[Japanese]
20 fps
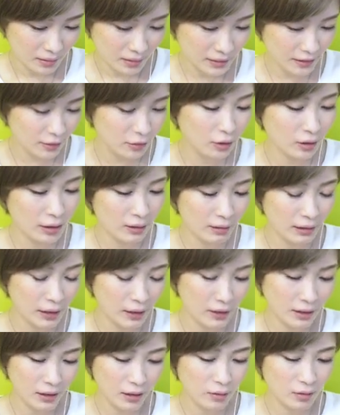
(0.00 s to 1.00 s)
ジェルドレ
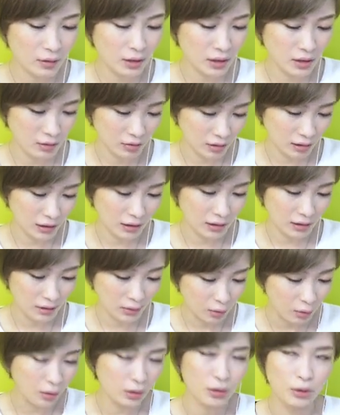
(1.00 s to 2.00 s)
はね、結構強い
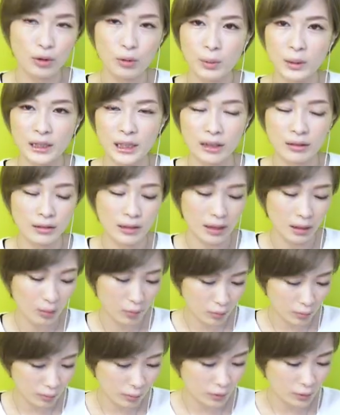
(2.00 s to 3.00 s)
と評判なの
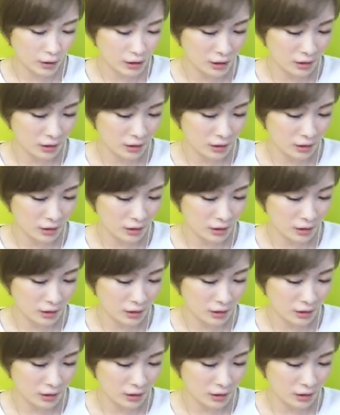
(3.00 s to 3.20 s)
で、これもい